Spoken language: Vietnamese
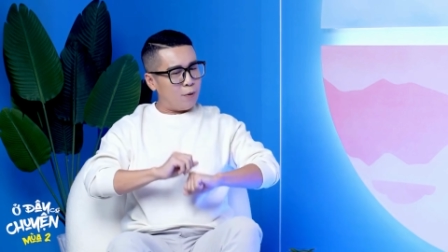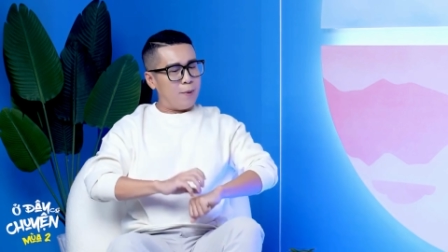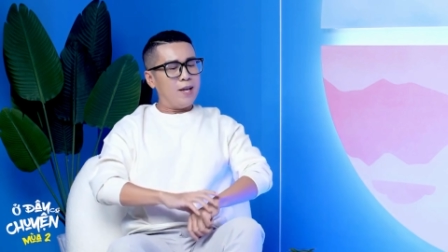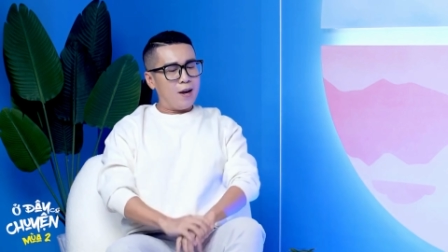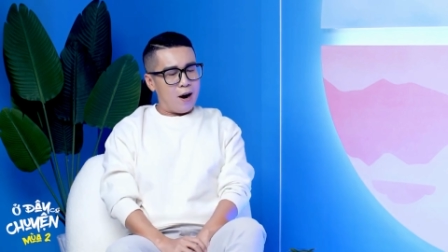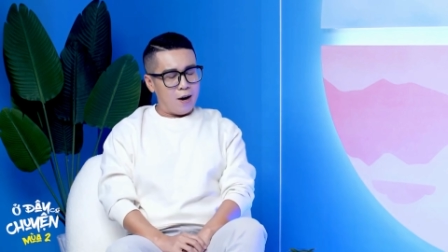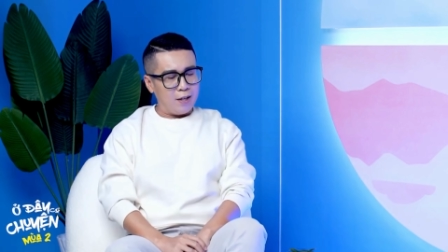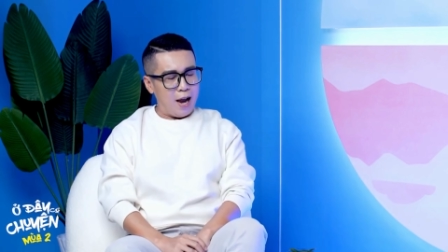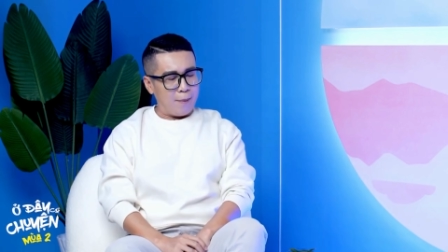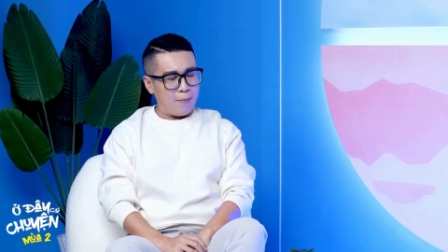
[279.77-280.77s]
Rồi bây
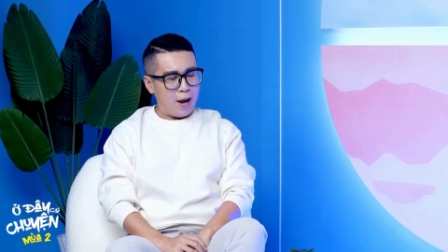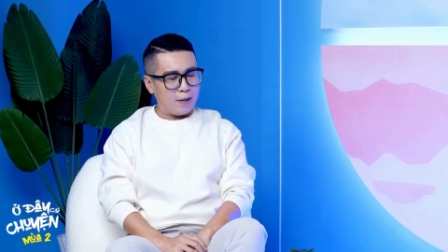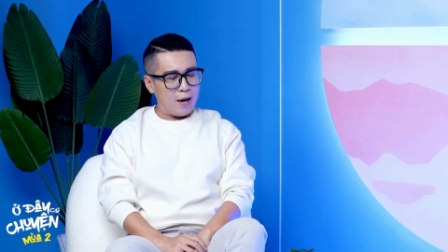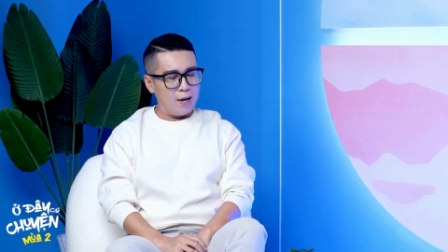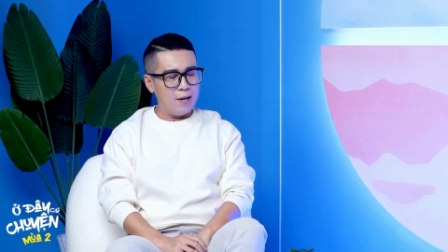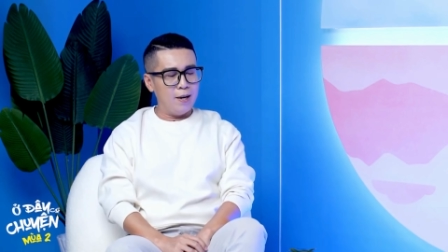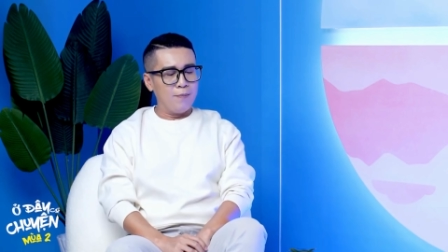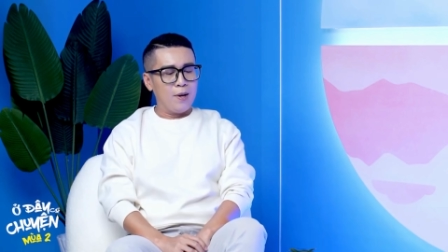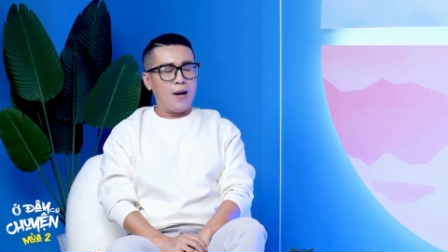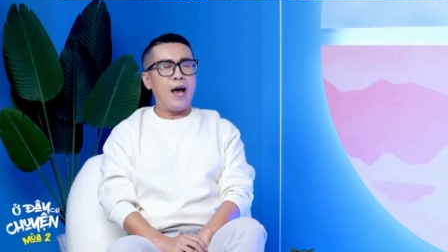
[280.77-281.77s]
giờ thì em đang thấy
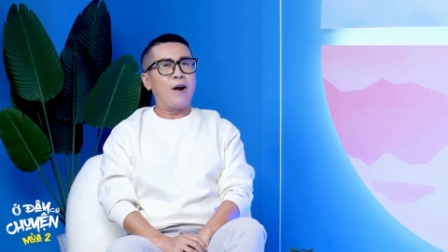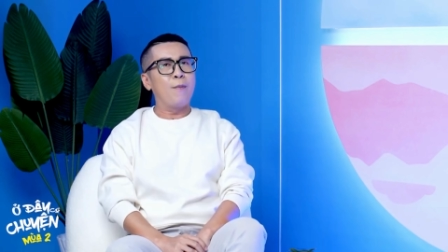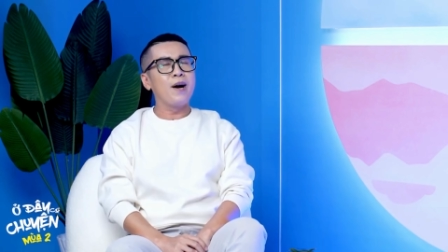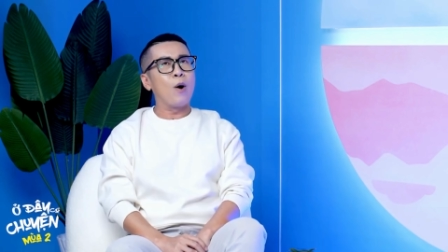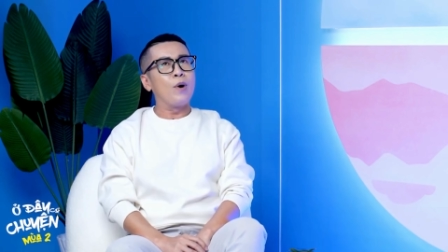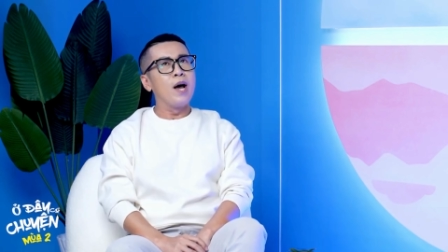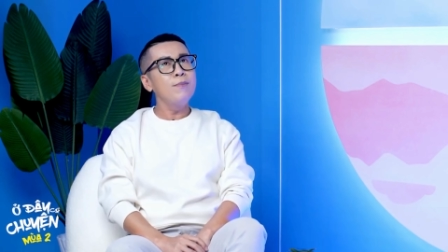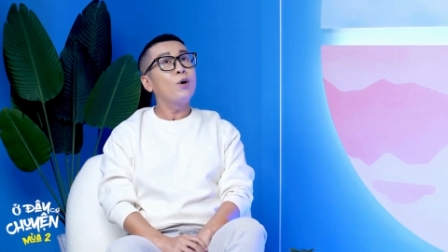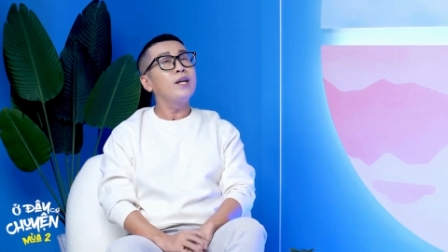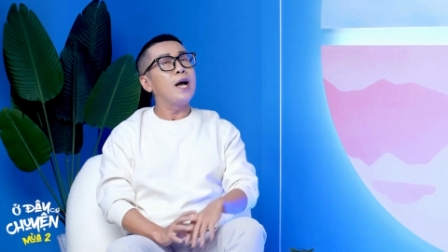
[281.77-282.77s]
á, là nó bắt đầu
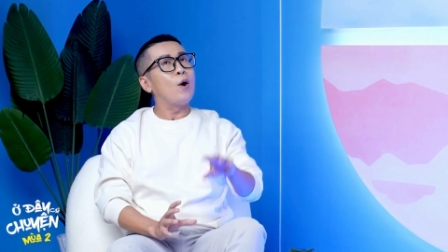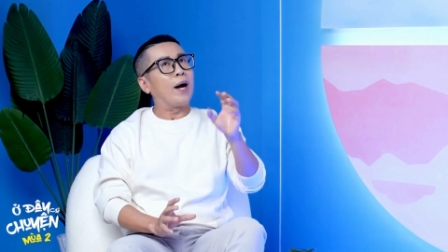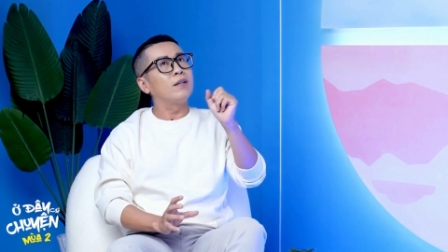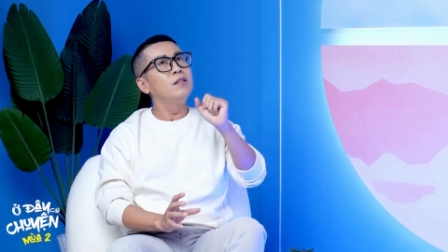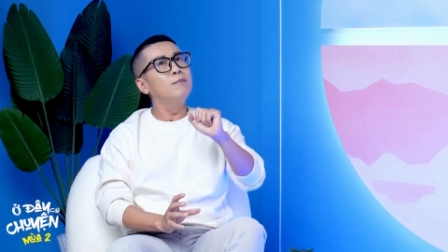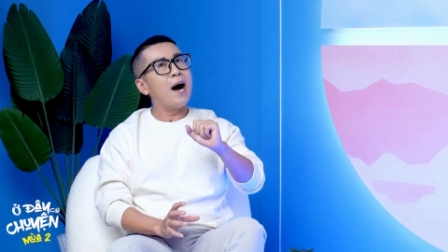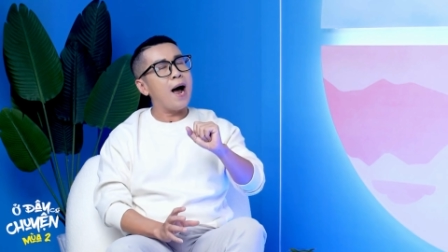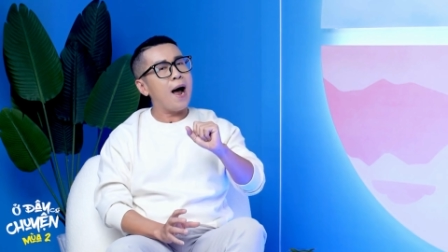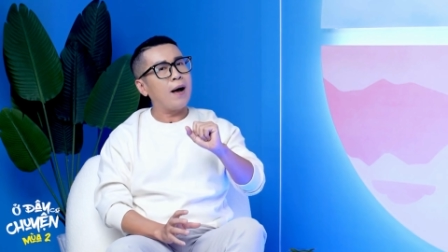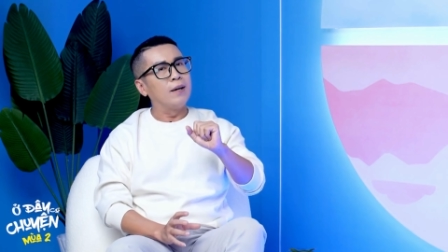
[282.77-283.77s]
đến một cái giai đoạn thứ
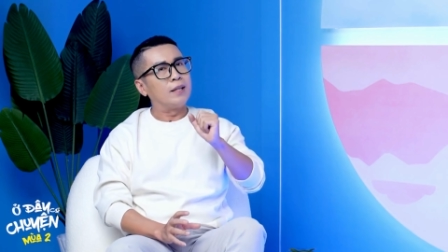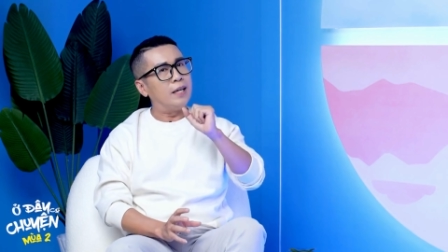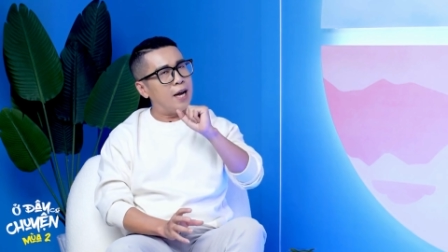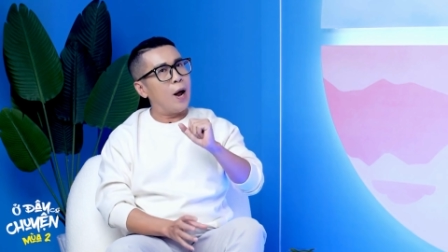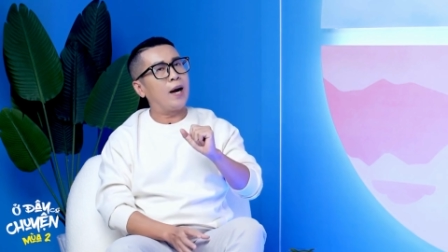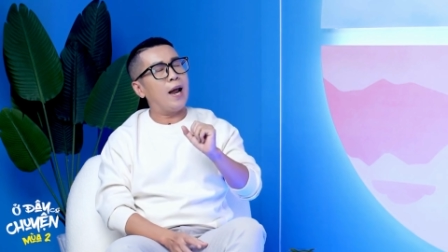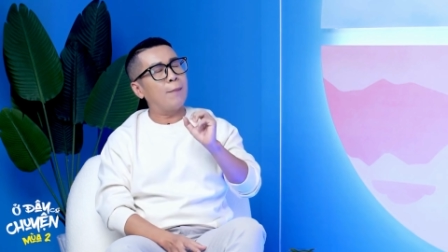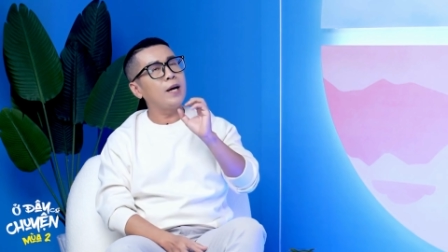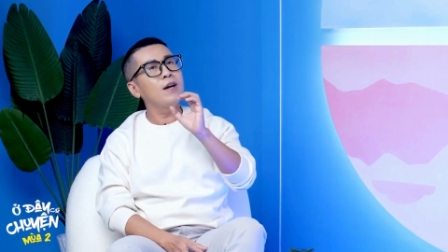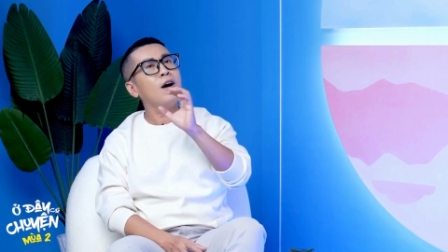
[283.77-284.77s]
ba. Thì giai đoạn
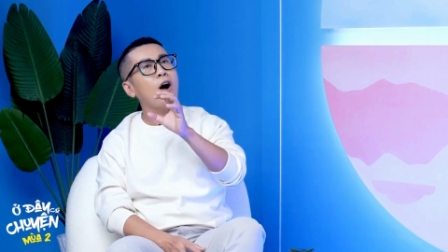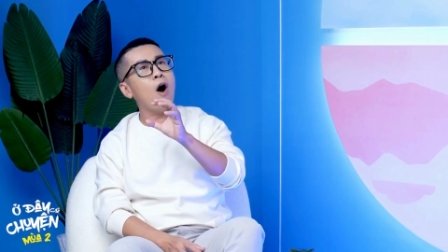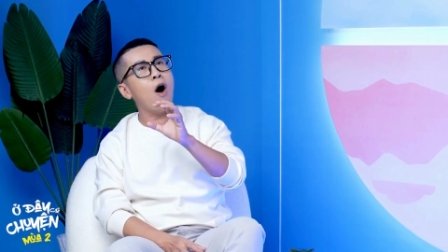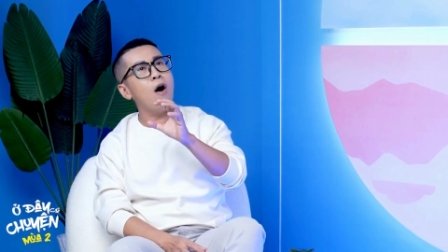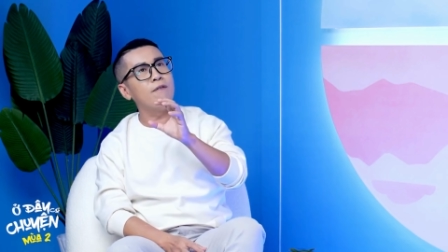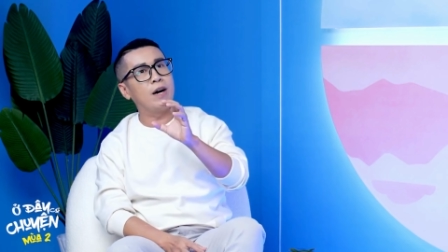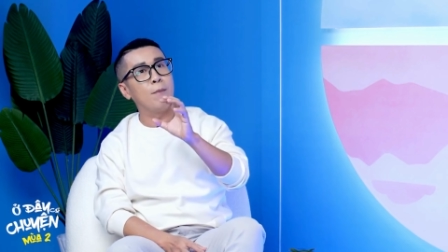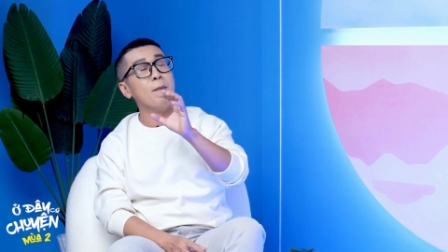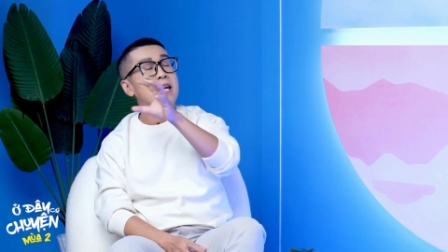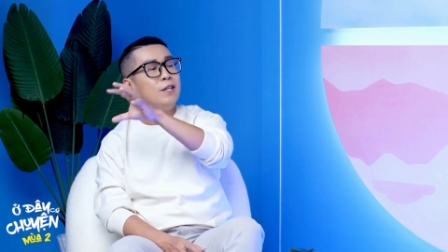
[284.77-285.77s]
này em thấy nó khó và
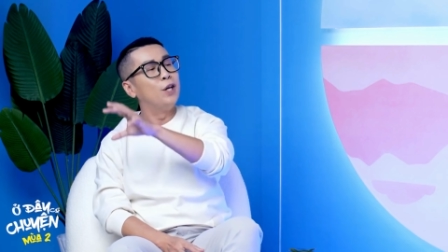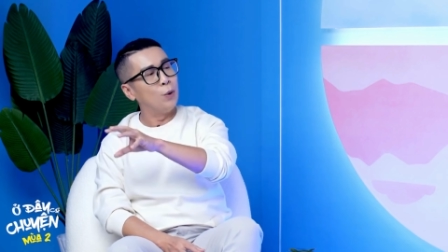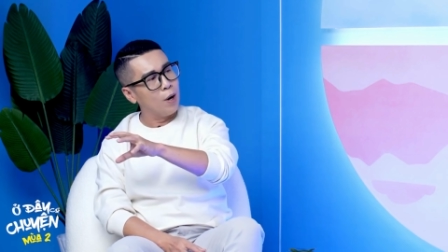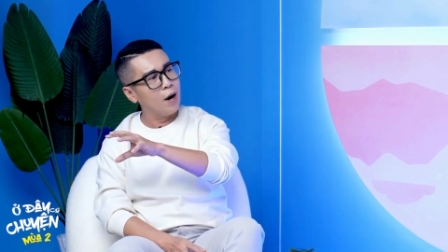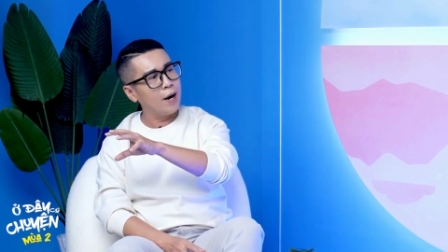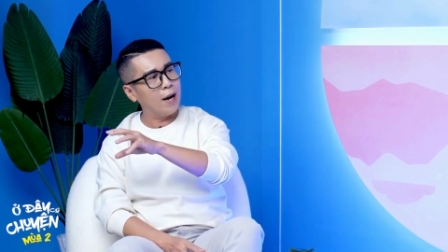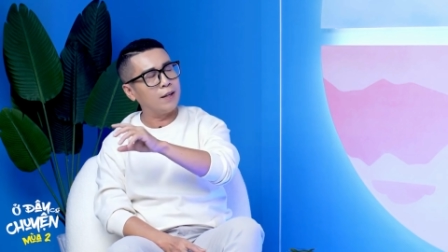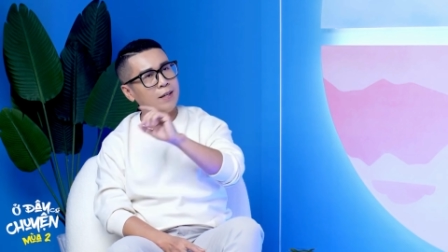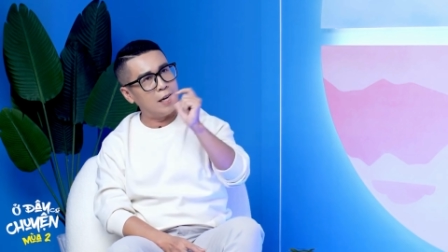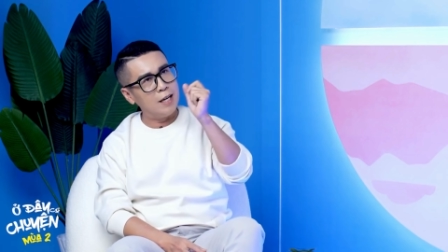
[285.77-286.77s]
nó bị nhiều hơn
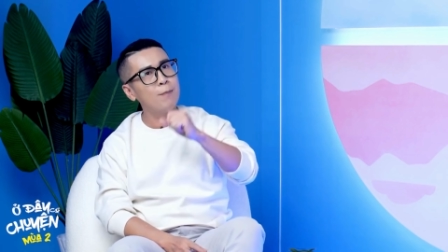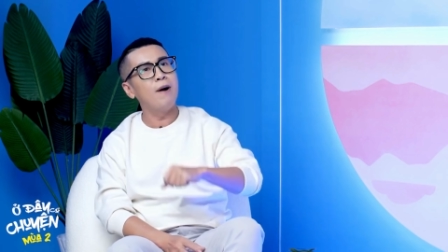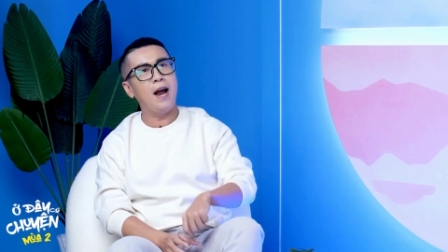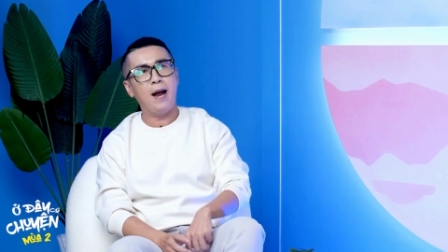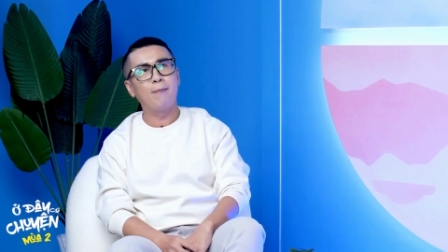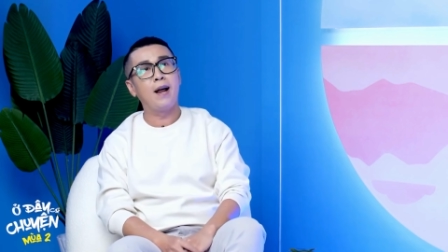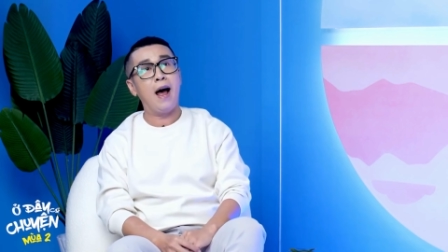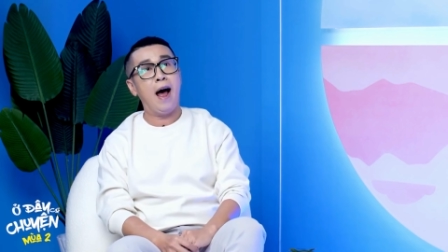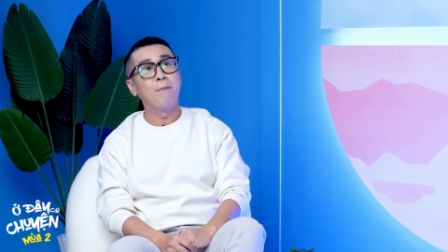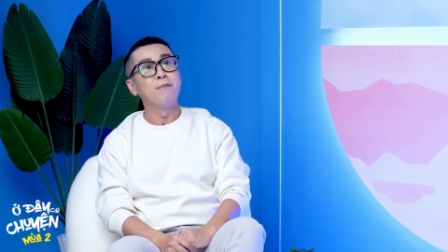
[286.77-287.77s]
nè. Thì chị giúp em
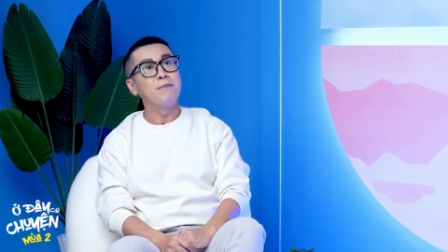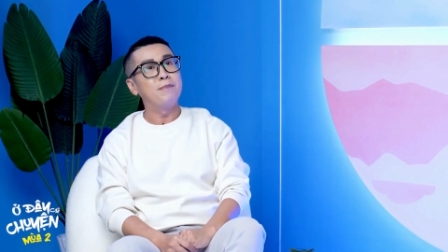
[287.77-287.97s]
là